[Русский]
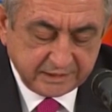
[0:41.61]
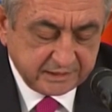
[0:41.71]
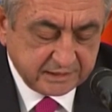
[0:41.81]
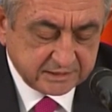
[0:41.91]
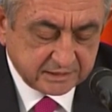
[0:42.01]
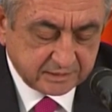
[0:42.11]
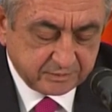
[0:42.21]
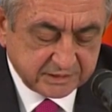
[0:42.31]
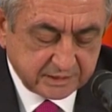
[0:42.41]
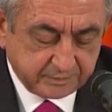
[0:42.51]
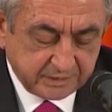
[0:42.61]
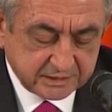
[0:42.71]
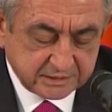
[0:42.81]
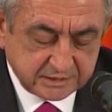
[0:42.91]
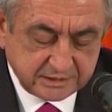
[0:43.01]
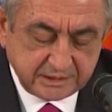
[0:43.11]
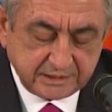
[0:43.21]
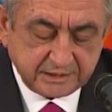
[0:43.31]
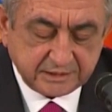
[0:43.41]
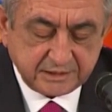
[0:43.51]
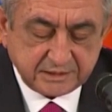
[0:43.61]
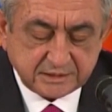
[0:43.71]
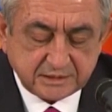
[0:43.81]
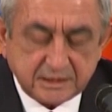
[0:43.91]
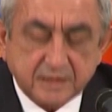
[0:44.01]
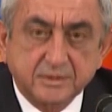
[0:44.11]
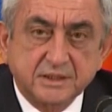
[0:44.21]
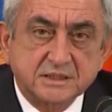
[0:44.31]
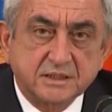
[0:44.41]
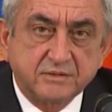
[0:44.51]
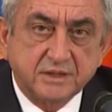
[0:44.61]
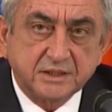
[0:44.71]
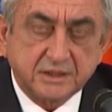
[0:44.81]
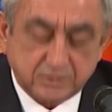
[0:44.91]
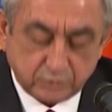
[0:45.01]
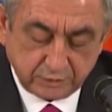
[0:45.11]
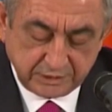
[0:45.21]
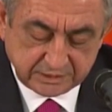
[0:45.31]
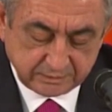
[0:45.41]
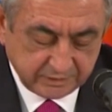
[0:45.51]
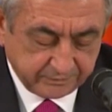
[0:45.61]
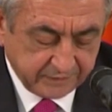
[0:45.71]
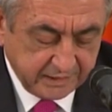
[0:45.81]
ядерной безопасности, энергетики, образования и туризма.